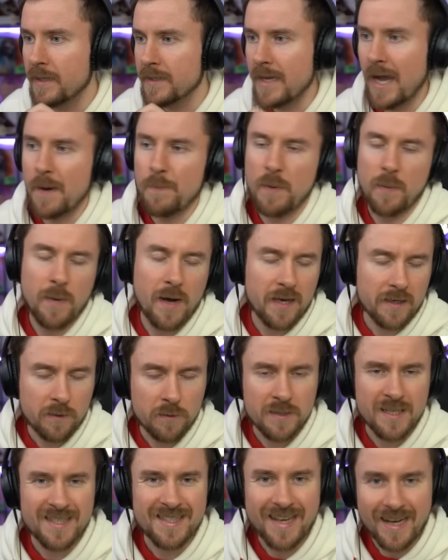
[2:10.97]
Ja,
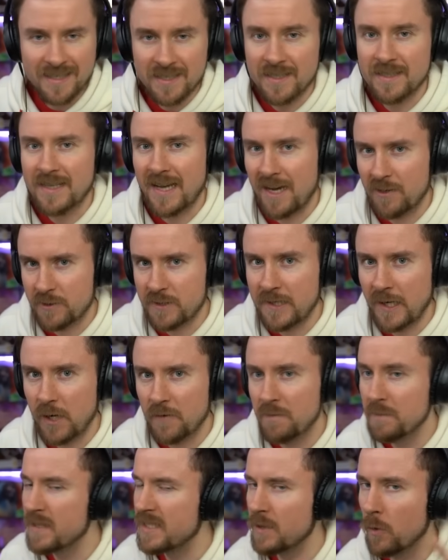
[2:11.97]
Barbarkönig ist gerade ins Rausch
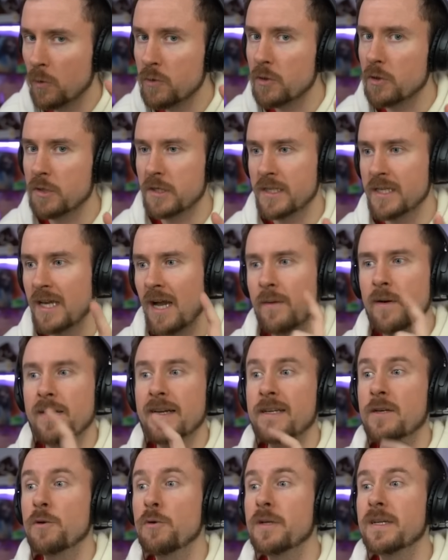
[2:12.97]
gelaufen, ein bisschen unglücklich. Aber
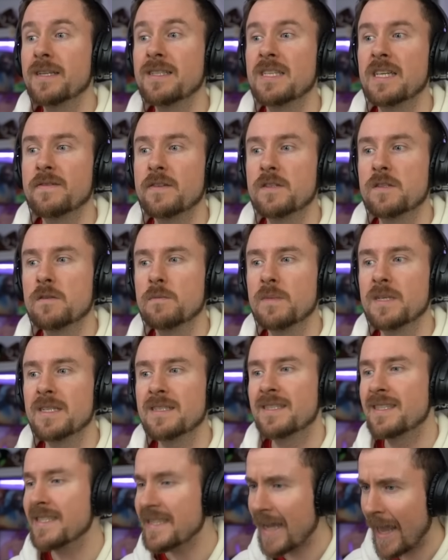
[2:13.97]
der Königin sehen wir jetzt
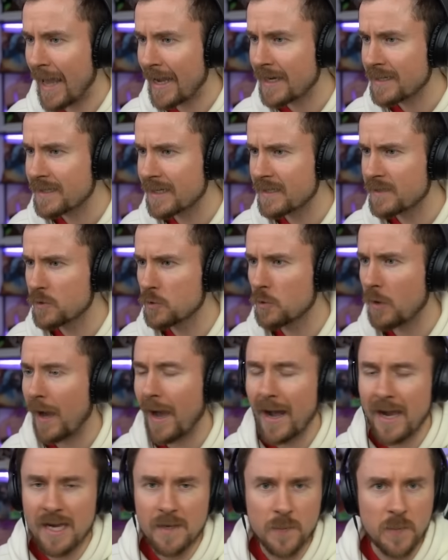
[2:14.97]
zumindest. Die hängt dann
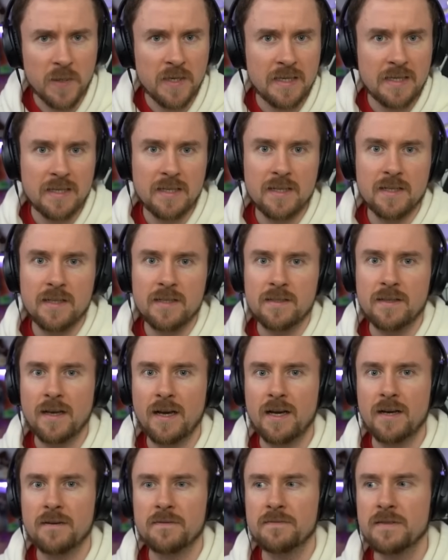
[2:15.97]
so halb,
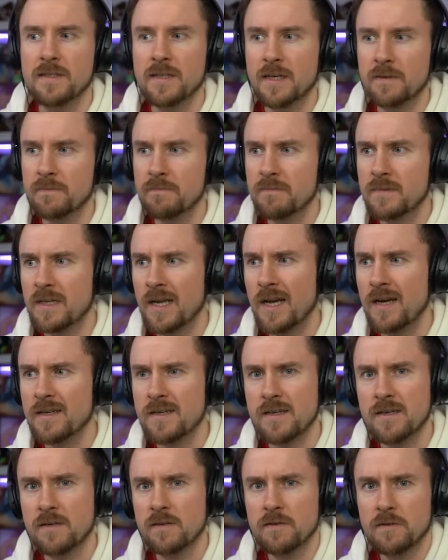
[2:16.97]
ja, wie nach einem
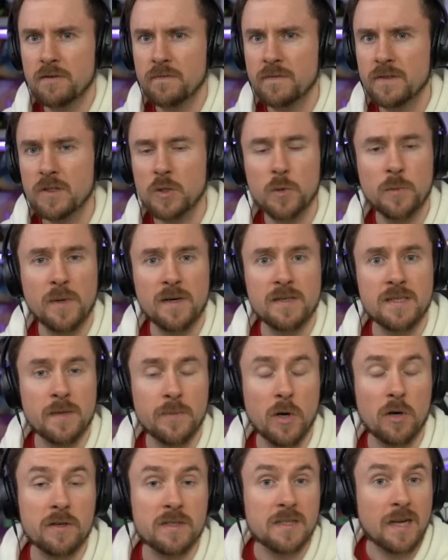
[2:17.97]
Kater irgendwie über der
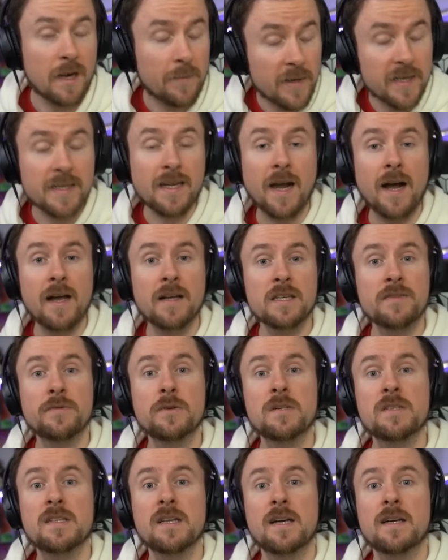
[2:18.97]
Box. Aber egal, ich
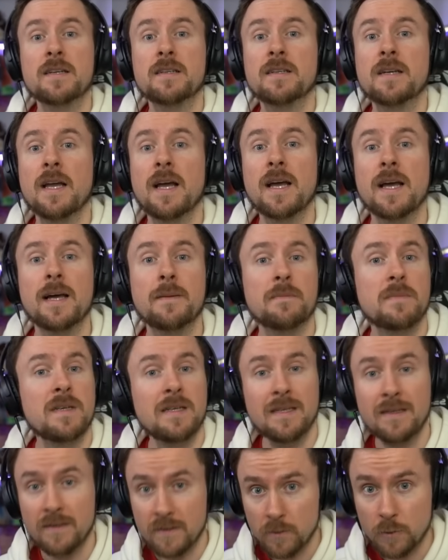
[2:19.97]
würde sagen, ähm,
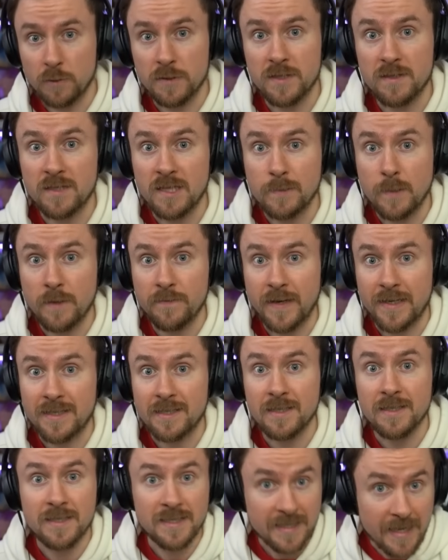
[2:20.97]
kurzes
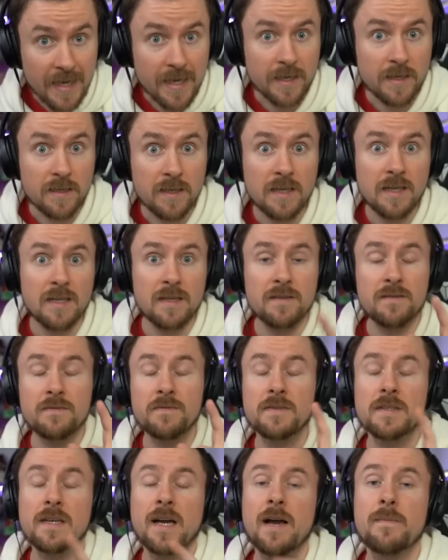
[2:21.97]
Themawechsel, denn
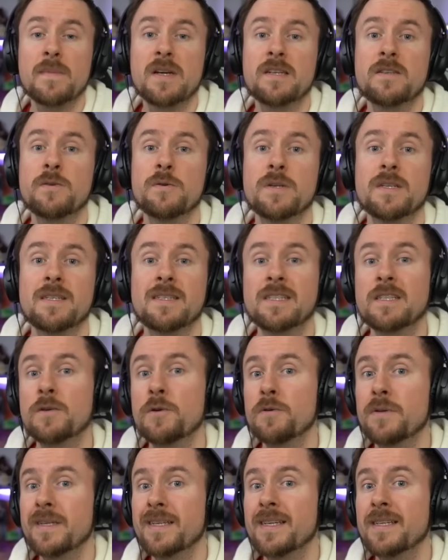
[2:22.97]
wir haben natürlich die
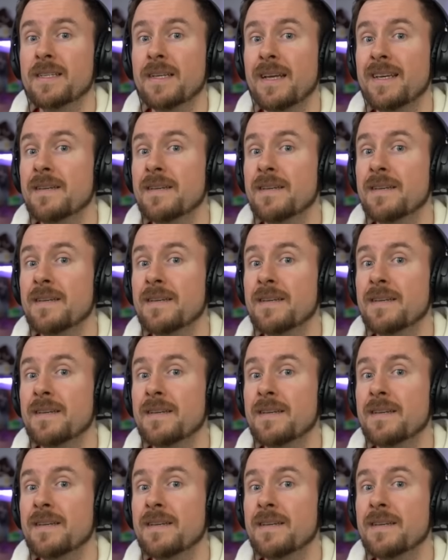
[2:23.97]
Königin